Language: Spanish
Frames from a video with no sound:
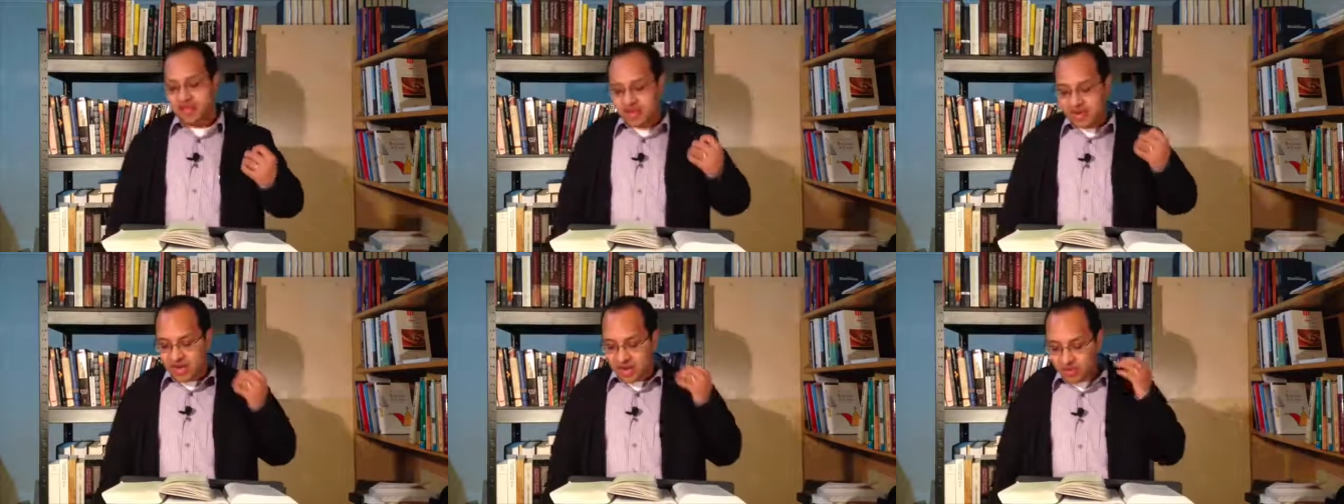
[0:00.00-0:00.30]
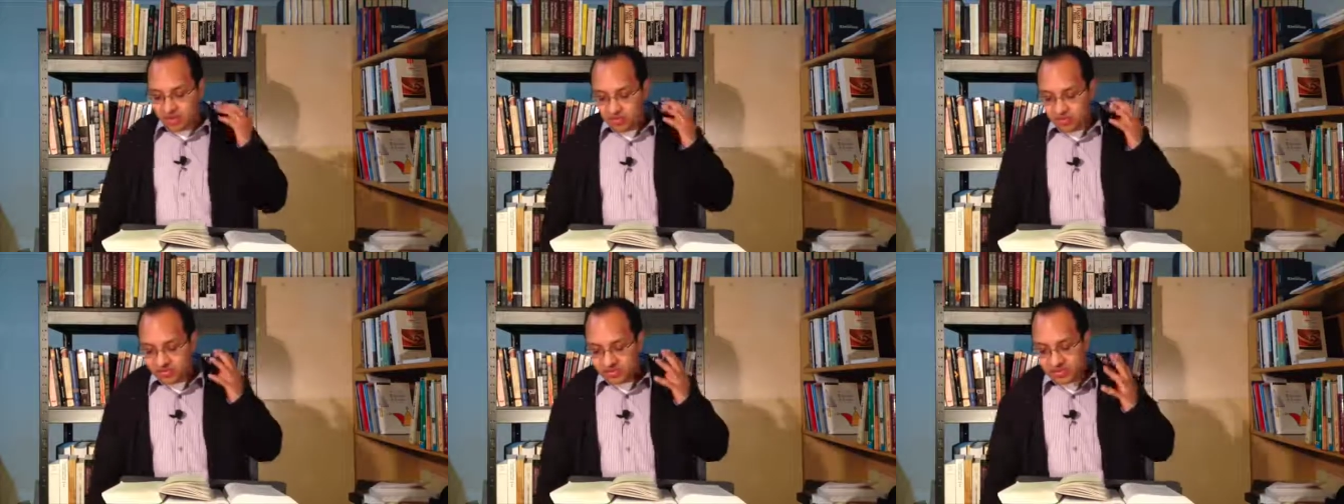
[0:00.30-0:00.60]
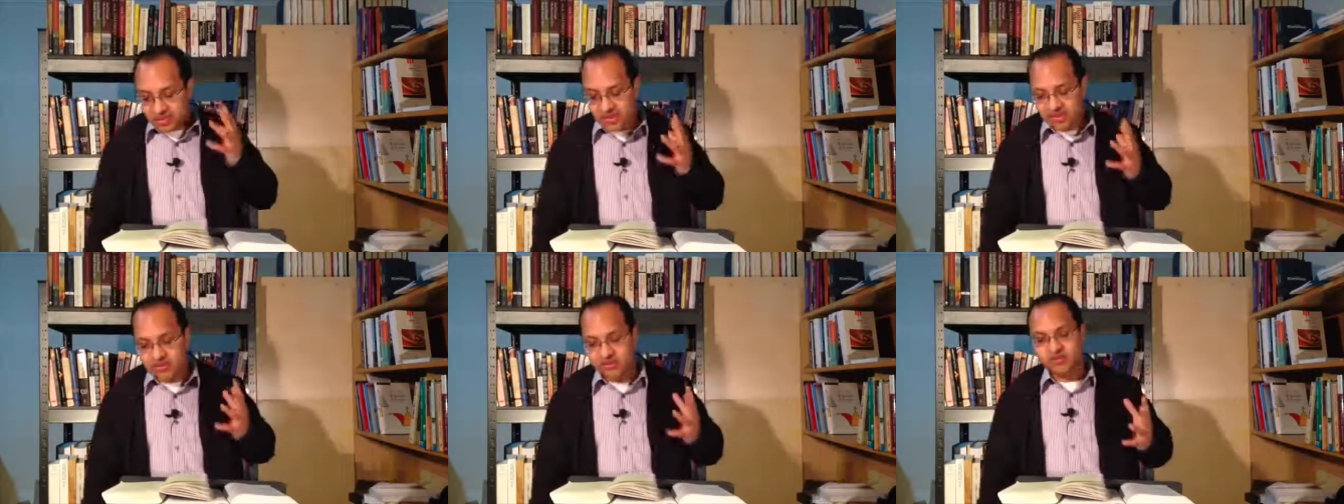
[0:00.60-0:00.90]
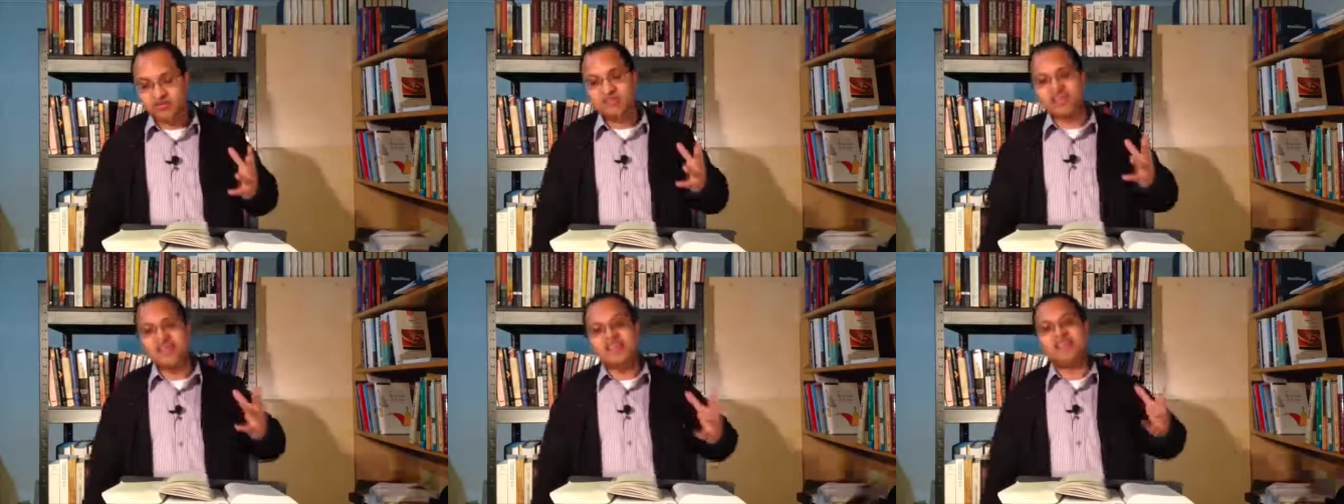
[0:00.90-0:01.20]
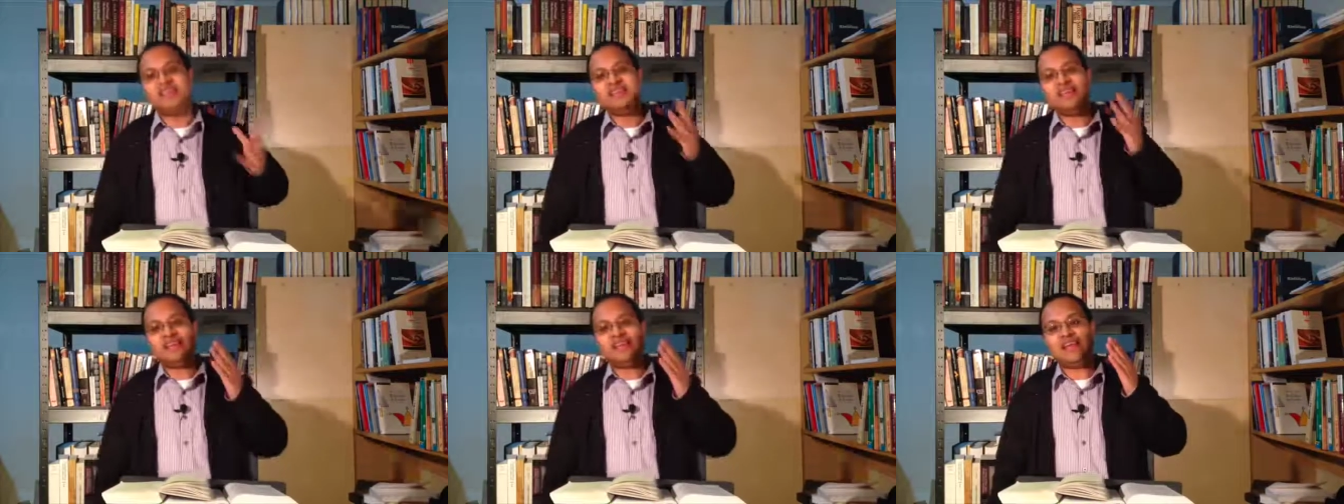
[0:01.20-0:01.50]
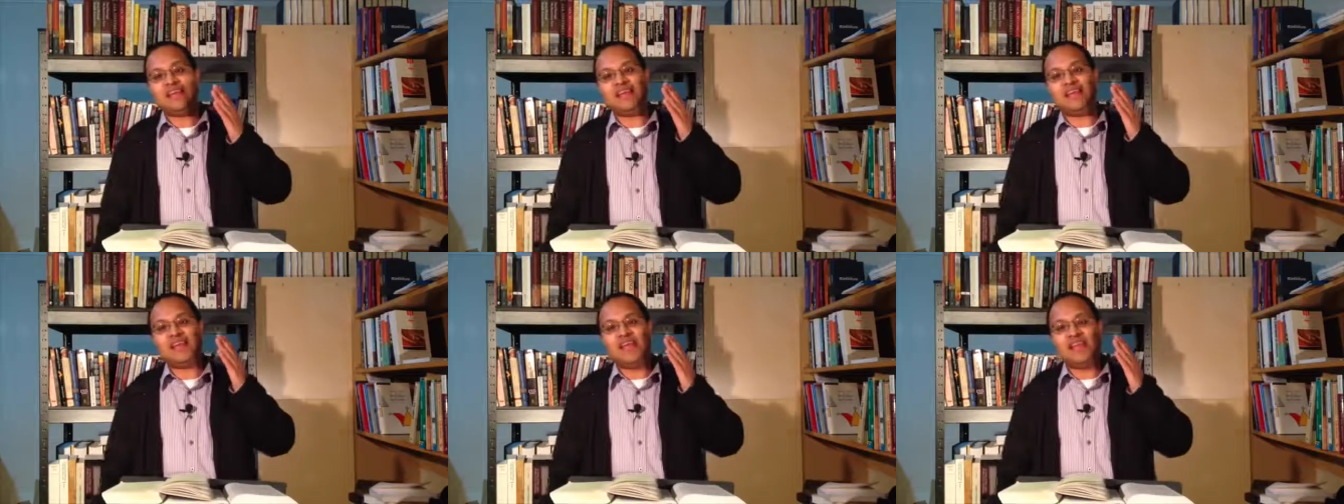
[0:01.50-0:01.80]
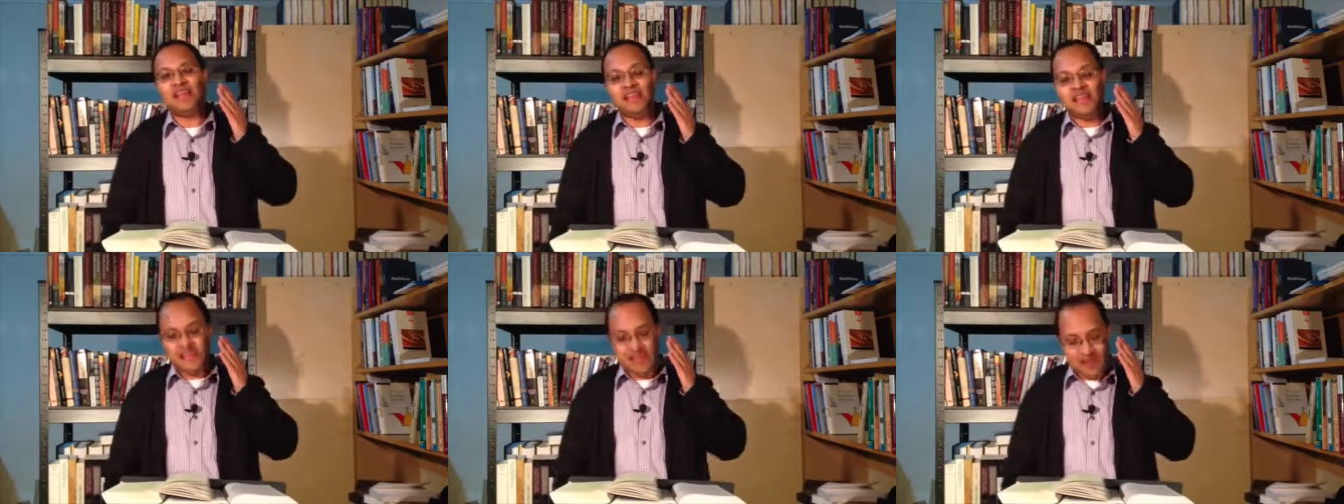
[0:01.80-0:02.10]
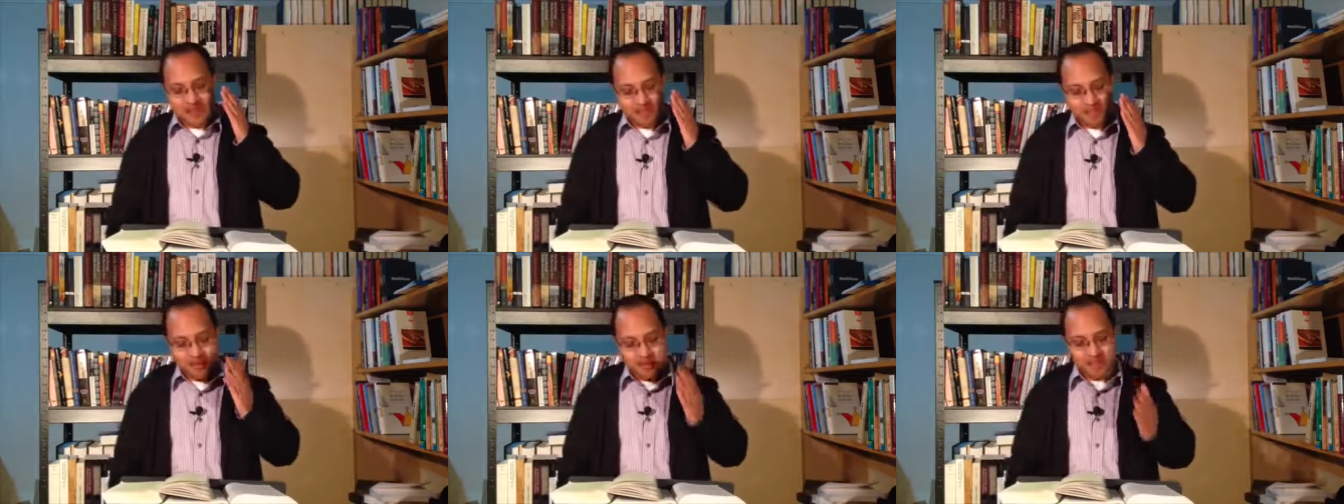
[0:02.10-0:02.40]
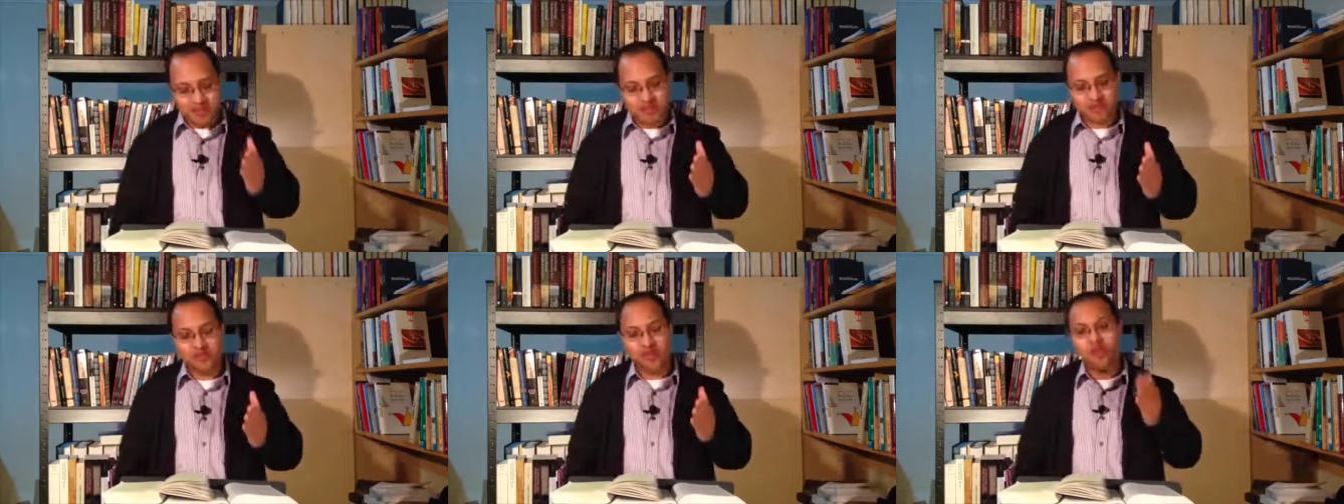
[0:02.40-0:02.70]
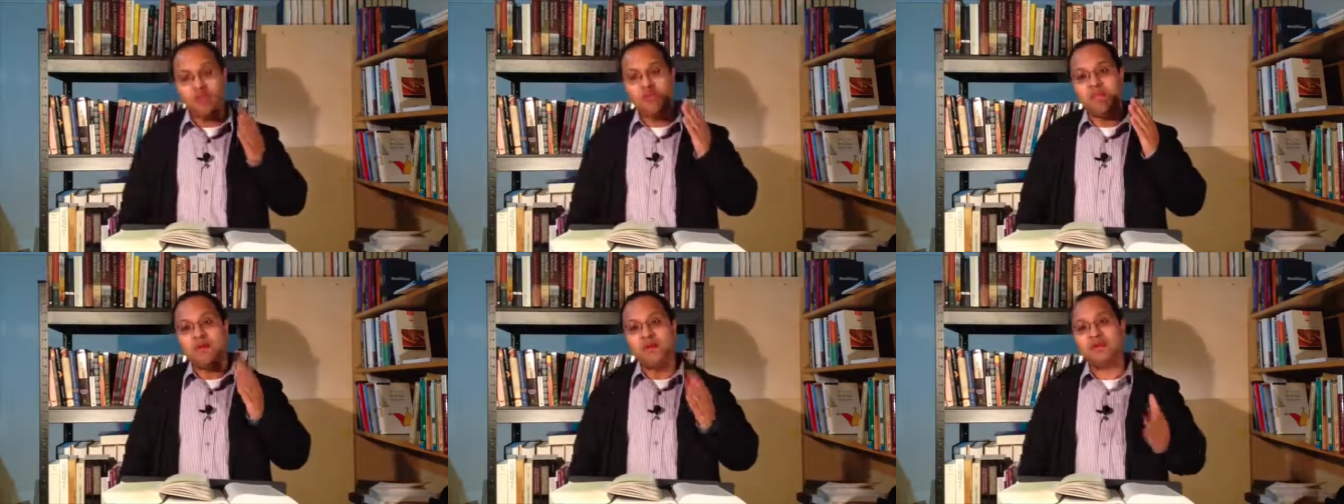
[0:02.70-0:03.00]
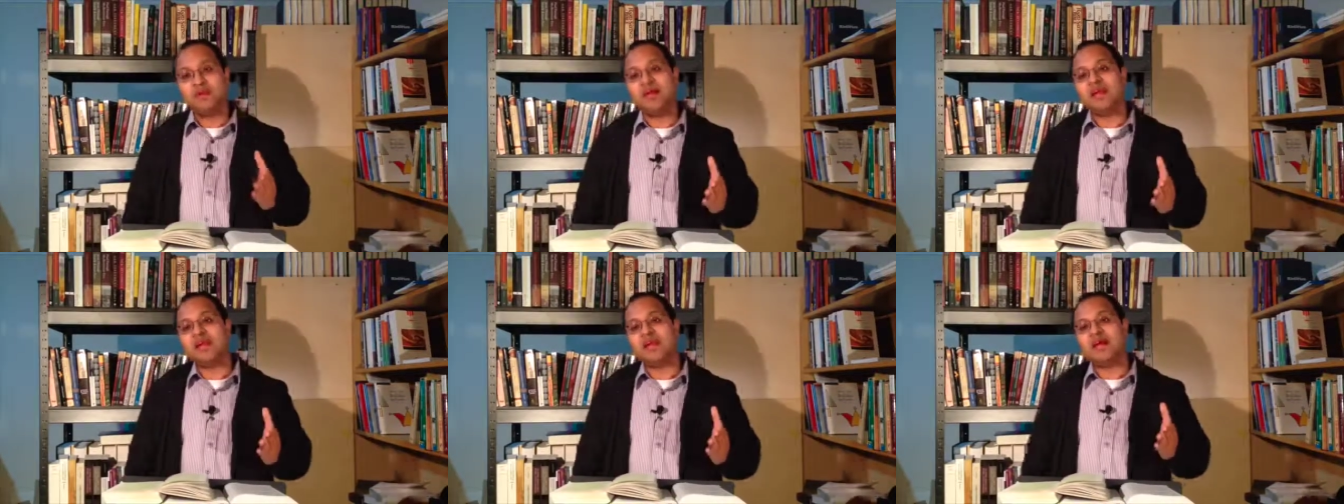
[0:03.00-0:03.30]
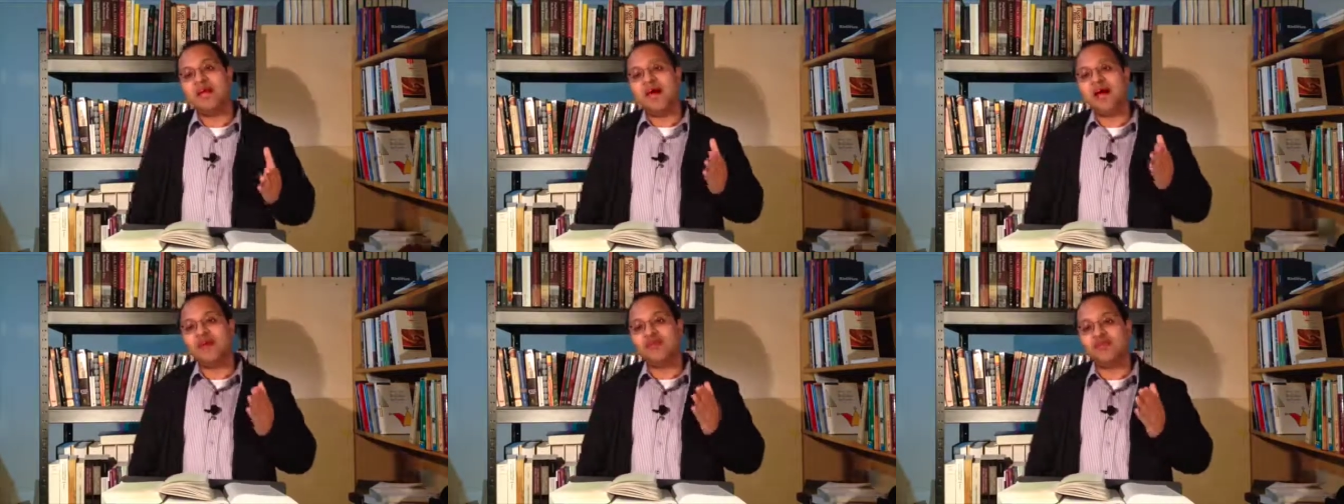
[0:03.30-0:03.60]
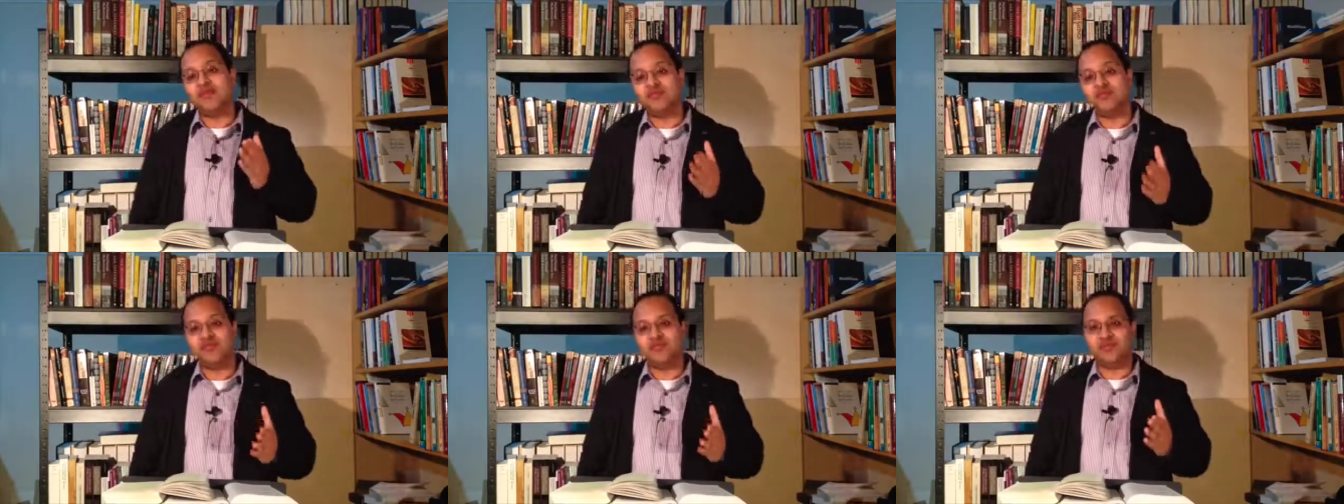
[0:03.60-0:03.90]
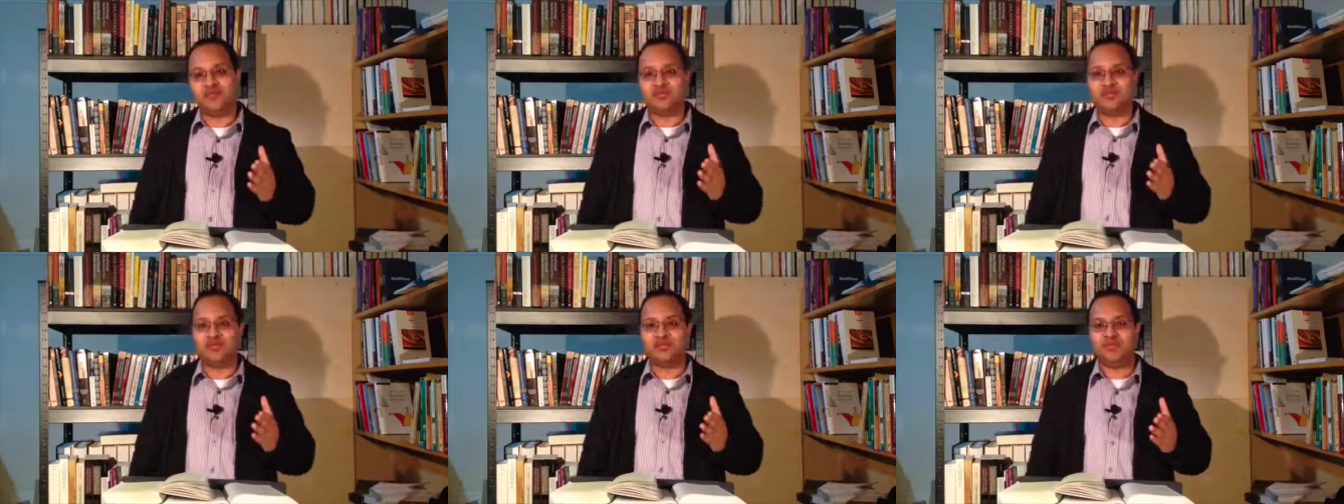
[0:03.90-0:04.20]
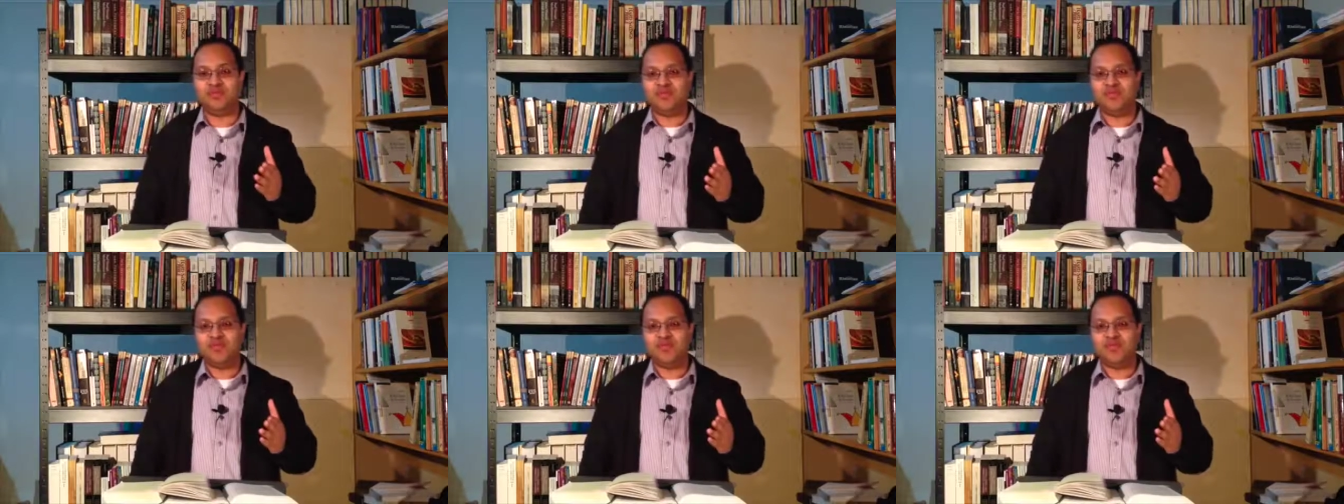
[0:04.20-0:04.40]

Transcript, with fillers: La voluntad de Dios es que el Espíritu Santo nos va a ayudar a nosotros.